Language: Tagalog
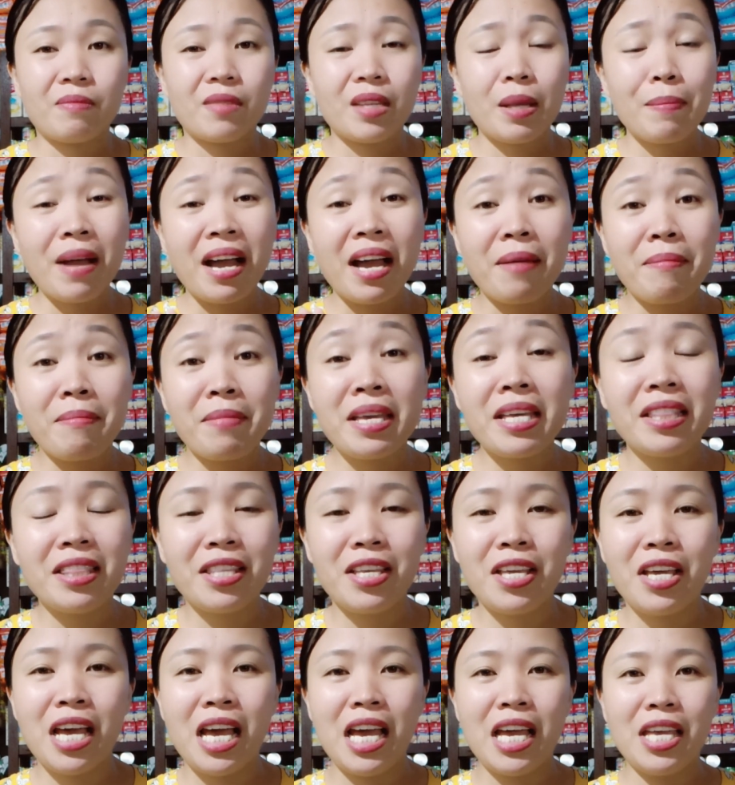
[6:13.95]
makamit
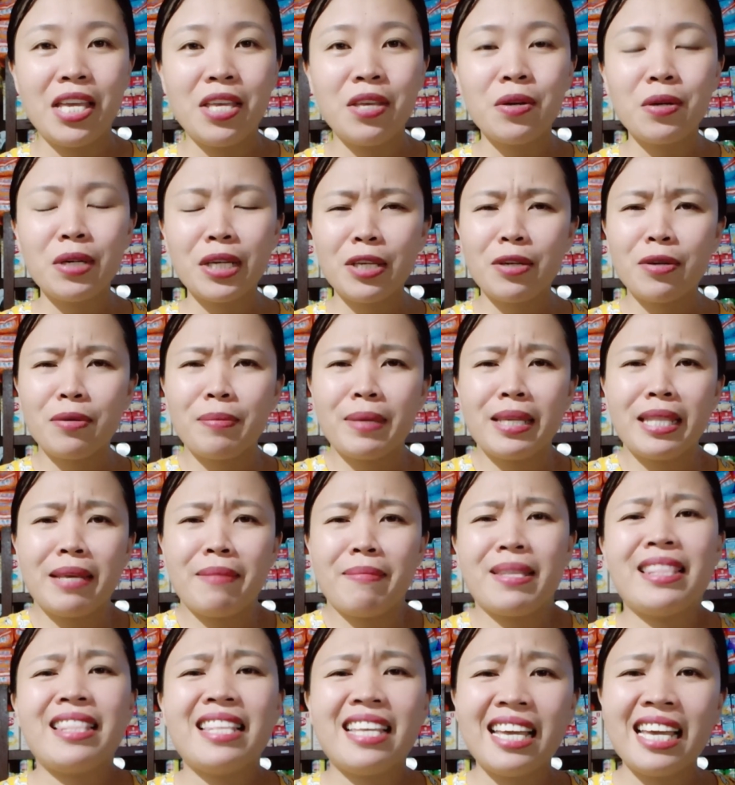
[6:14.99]
yung yung
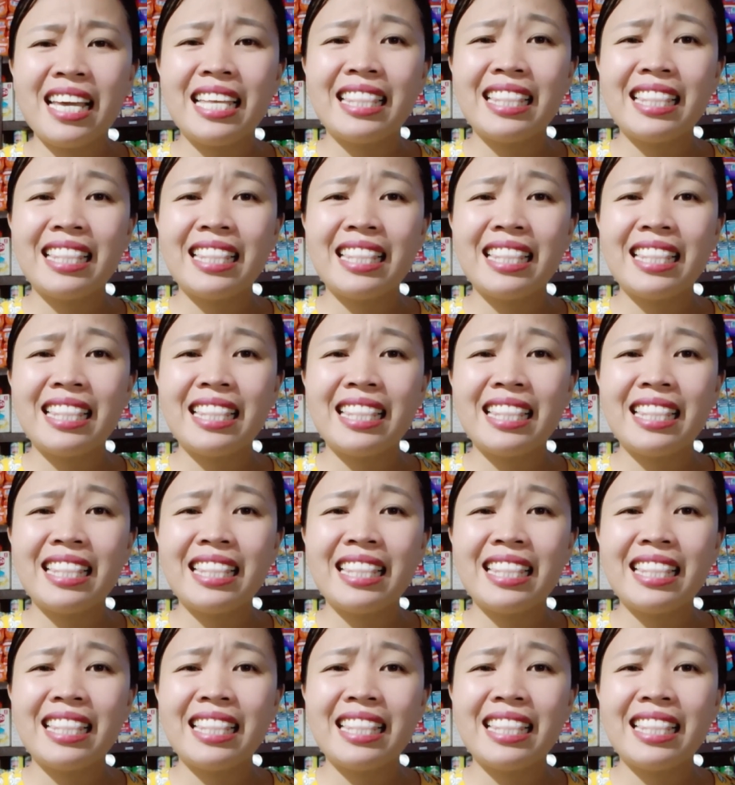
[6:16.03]
minimithi